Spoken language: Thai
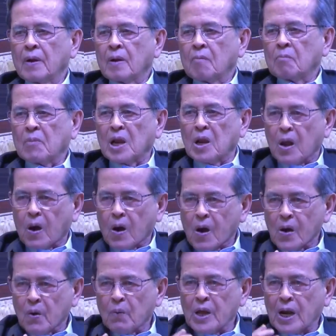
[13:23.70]
มันรอ
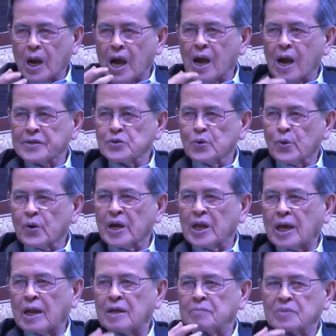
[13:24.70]
เวลาอยู่แค่นั้นแห
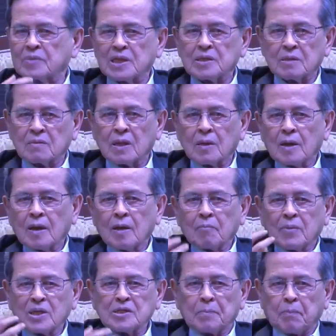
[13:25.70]
ละที่มัน
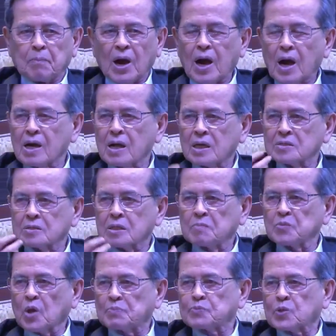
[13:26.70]
จะพังให้ทำนบ
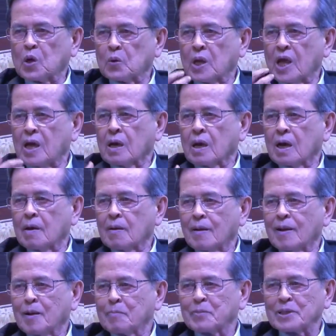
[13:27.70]
ตรงเนี้ย
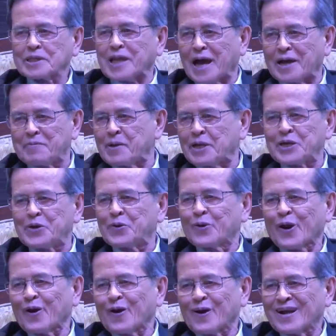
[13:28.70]
มันต้านไม่อยู่หรอก
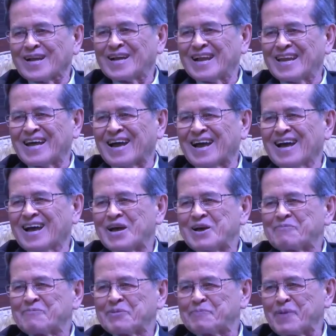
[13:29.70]
นะมั
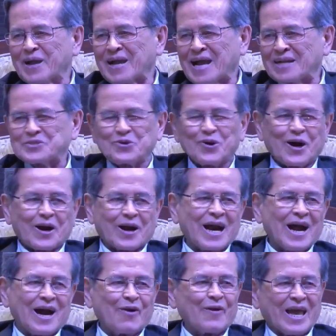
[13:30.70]
นเป็นการชั่วคราว
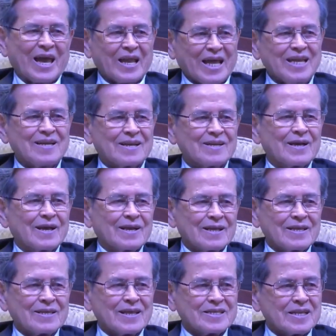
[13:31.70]
แค่นั้น
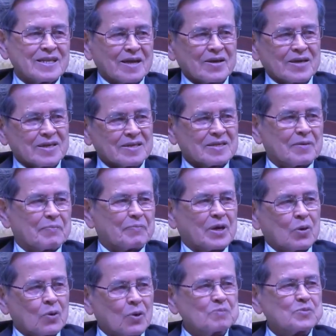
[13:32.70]
ที่จะคิดจะมาร
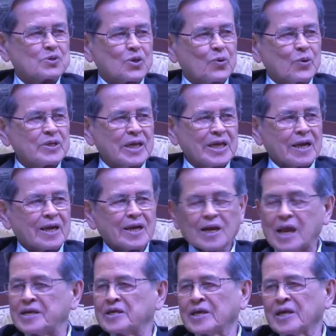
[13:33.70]
วมศูนย์อีกอะไร
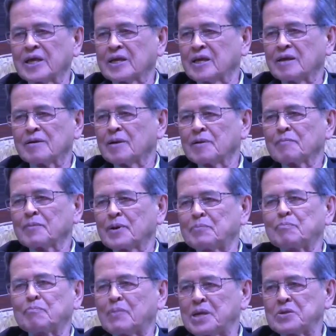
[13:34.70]
อีกเนี่ยมัน
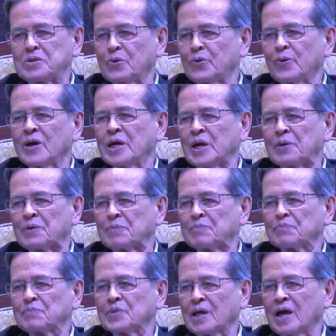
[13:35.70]
ไม่อยู่
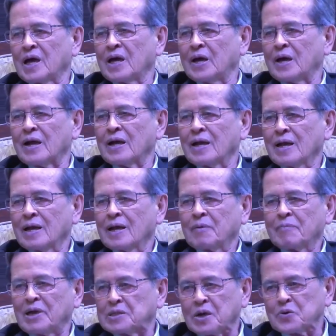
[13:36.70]
นะฮะไม่
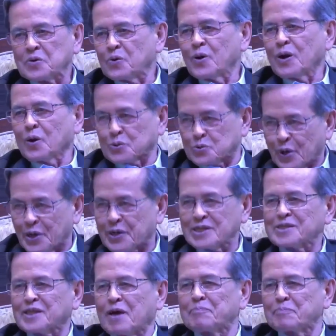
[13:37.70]
ต้องกลัวเราช่วยกัน
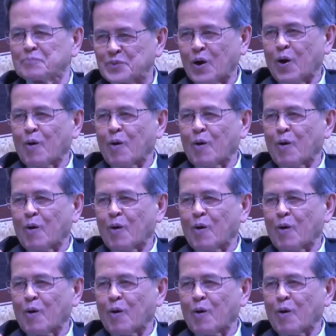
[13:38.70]
ทำต่อไป